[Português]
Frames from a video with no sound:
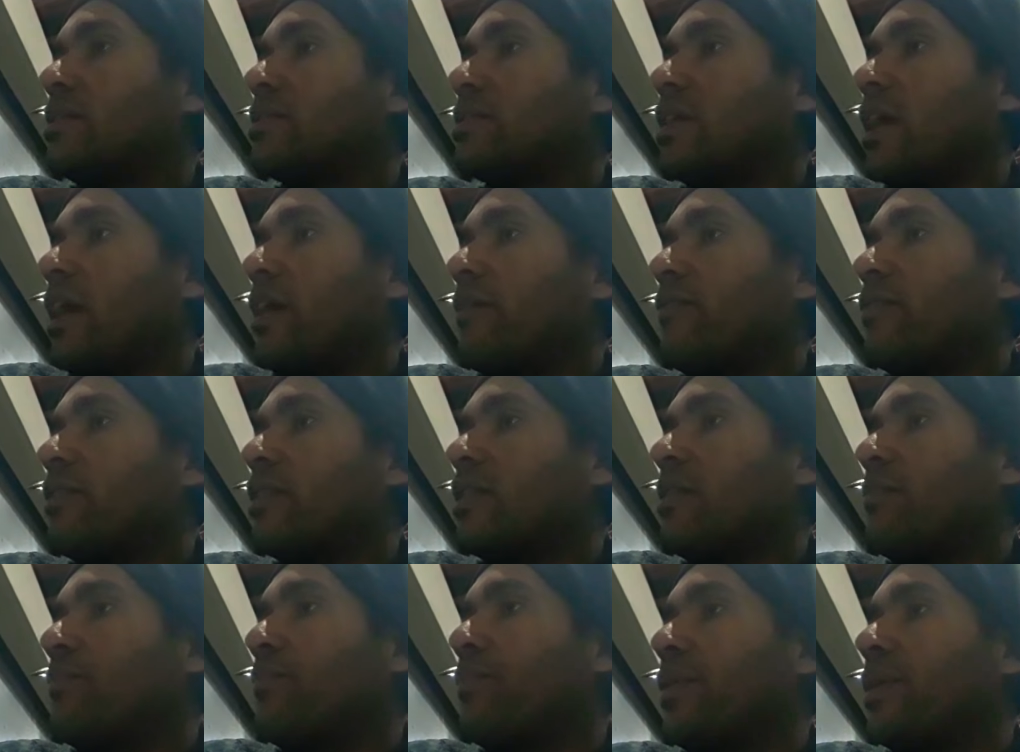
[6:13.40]
de
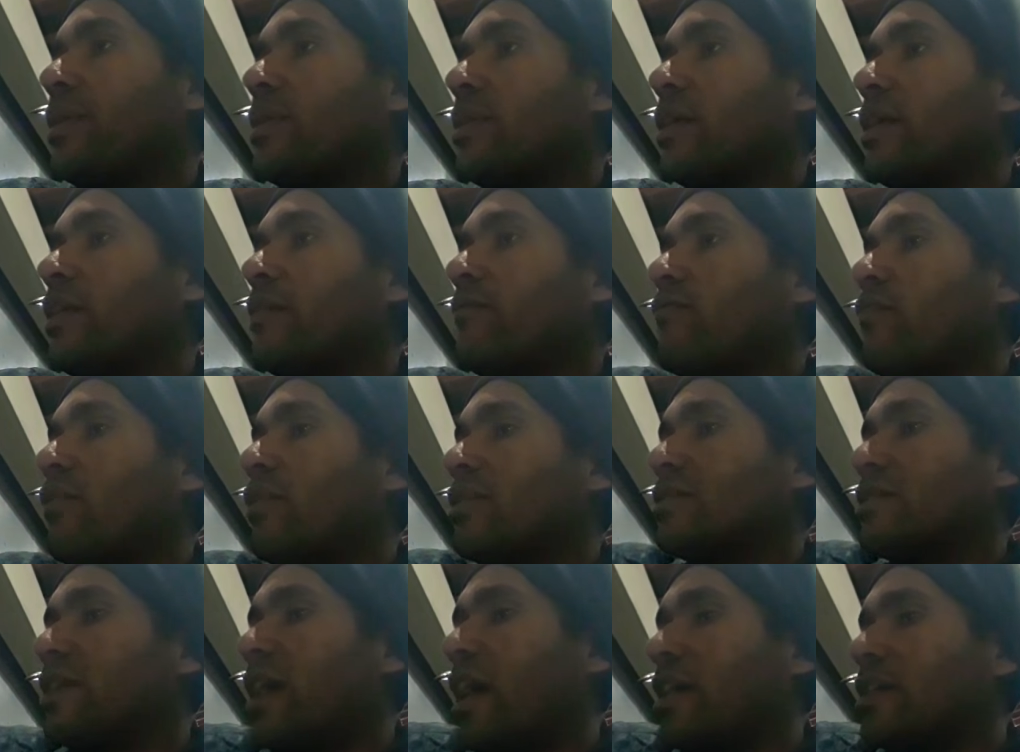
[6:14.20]
servente de pedreiro e
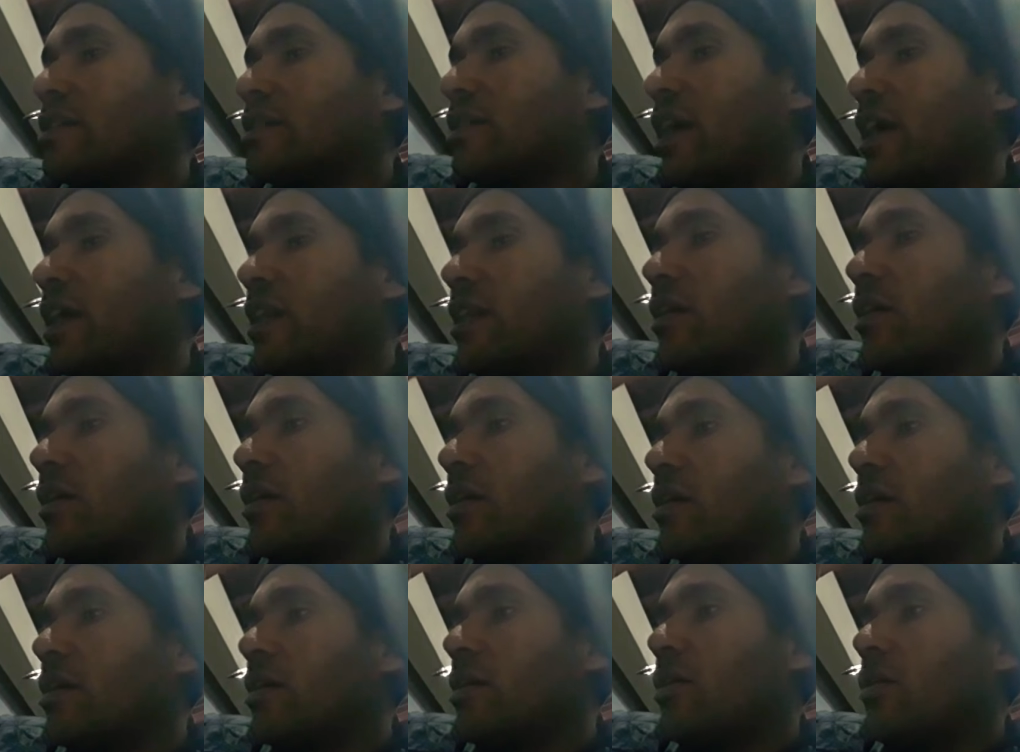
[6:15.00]
você
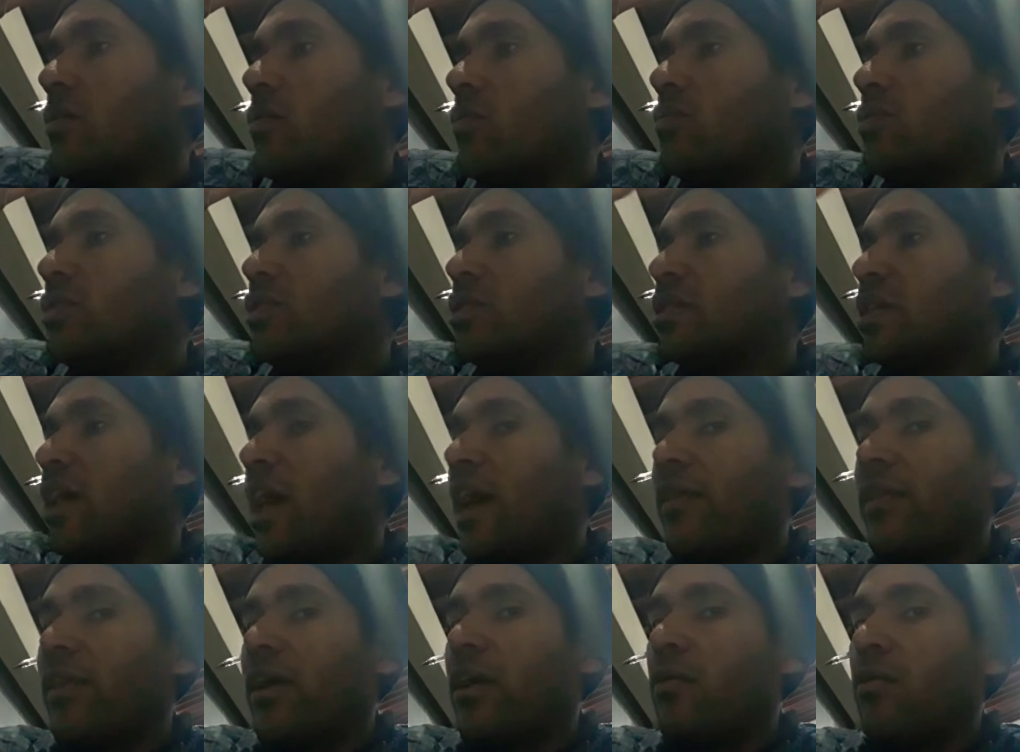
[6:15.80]
acerta um
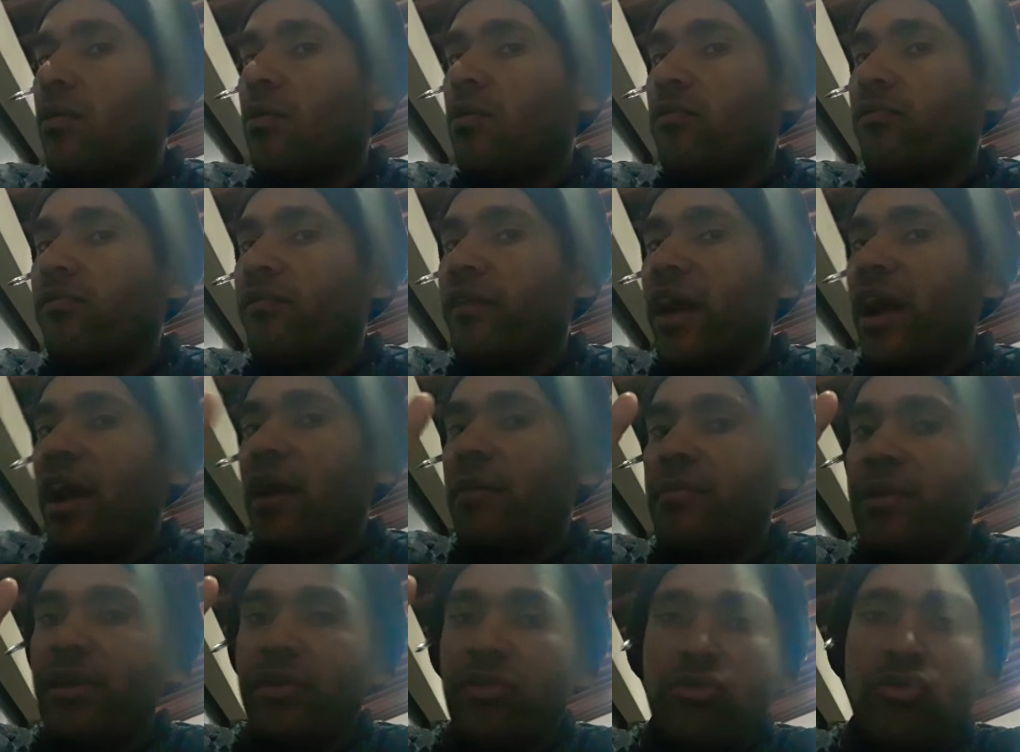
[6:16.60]
enxadão ou um
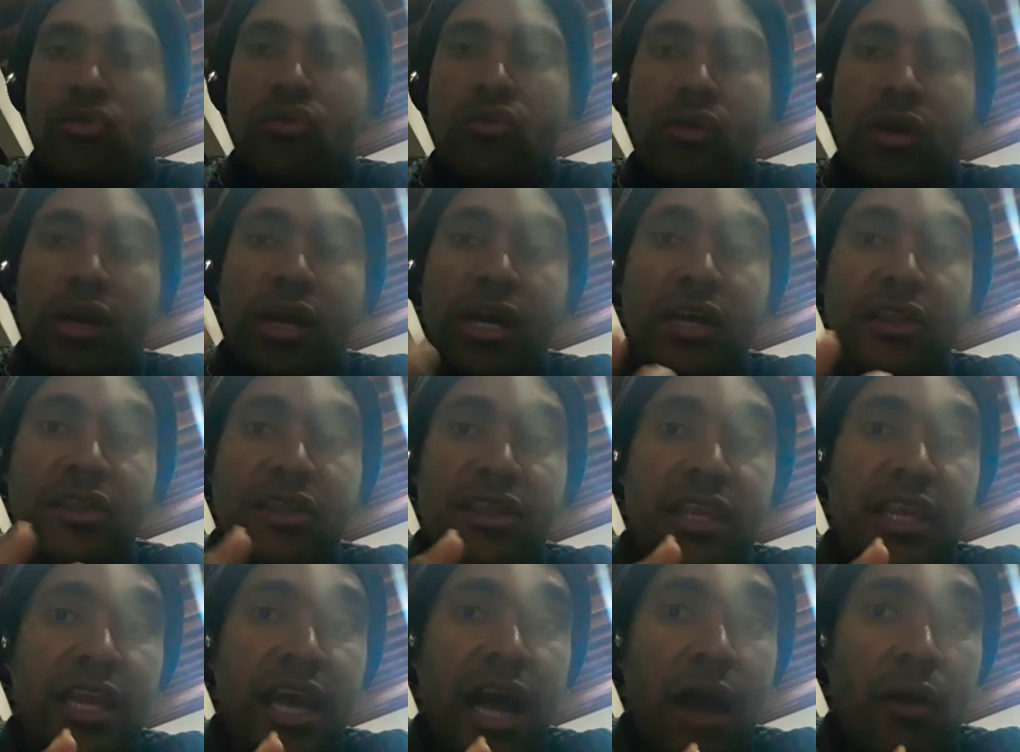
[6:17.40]
ferramenta num
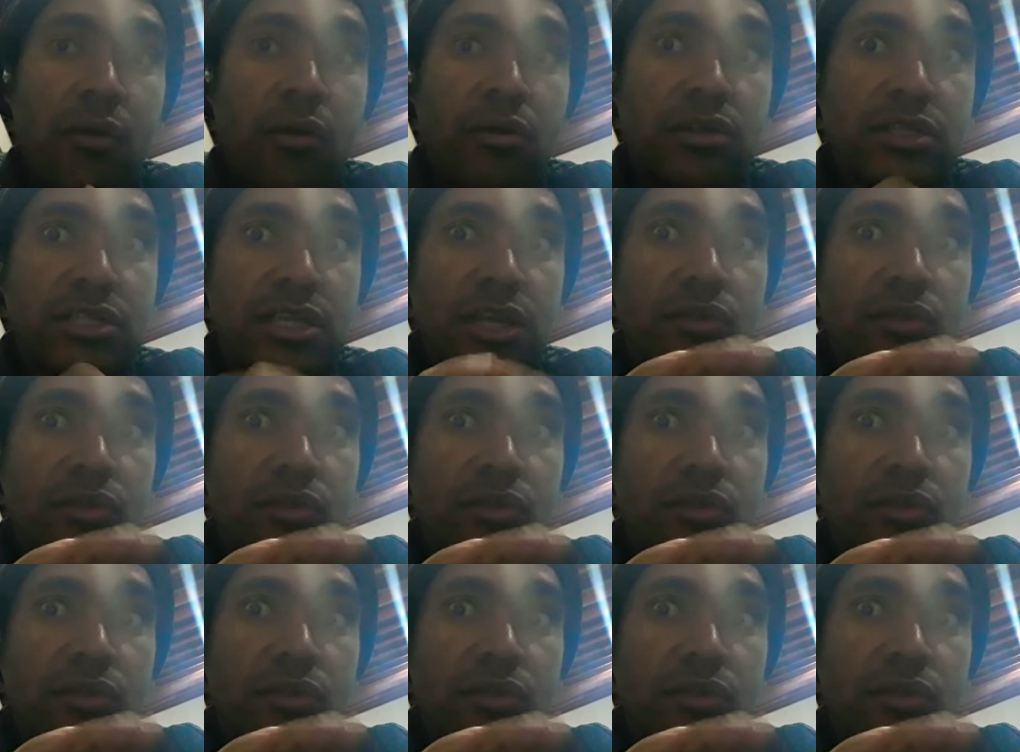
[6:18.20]
cano de água que